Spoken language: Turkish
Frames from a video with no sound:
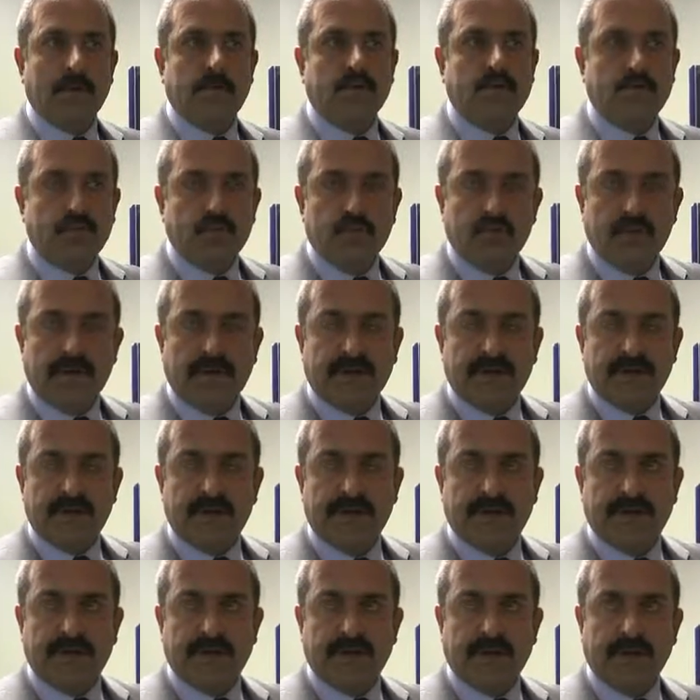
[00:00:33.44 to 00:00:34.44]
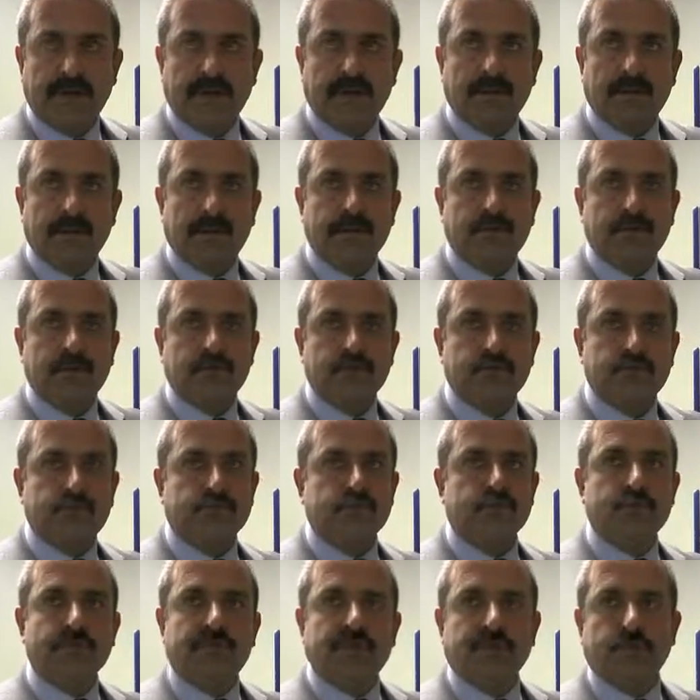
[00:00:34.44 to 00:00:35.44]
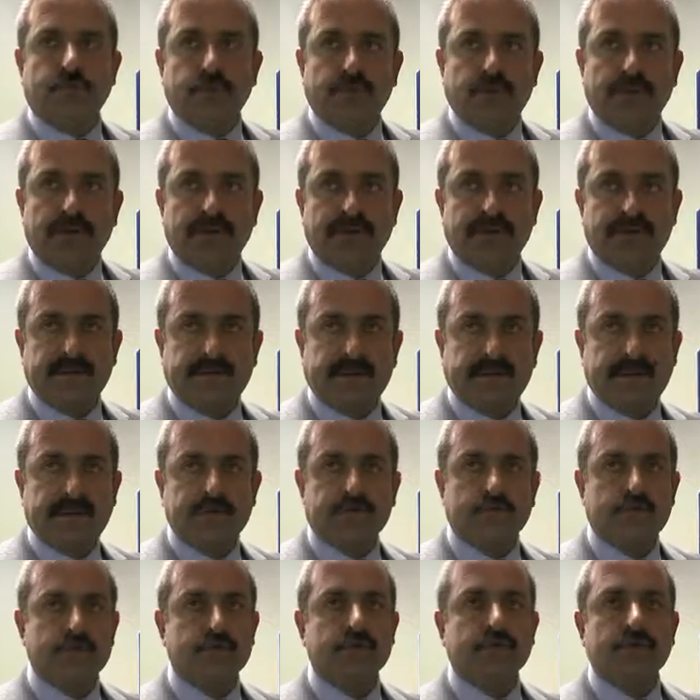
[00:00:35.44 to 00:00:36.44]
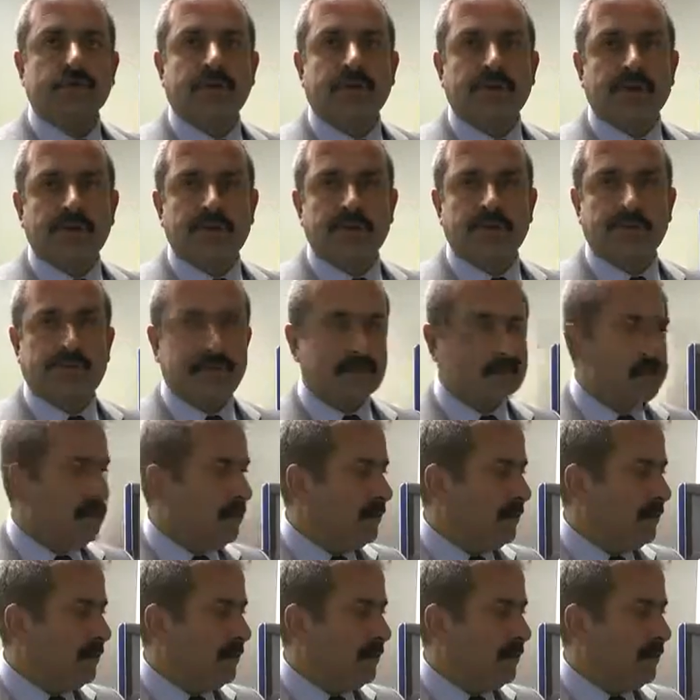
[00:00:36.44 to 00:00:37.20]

düğünlerinde, sünnet günlerinde çocuklarının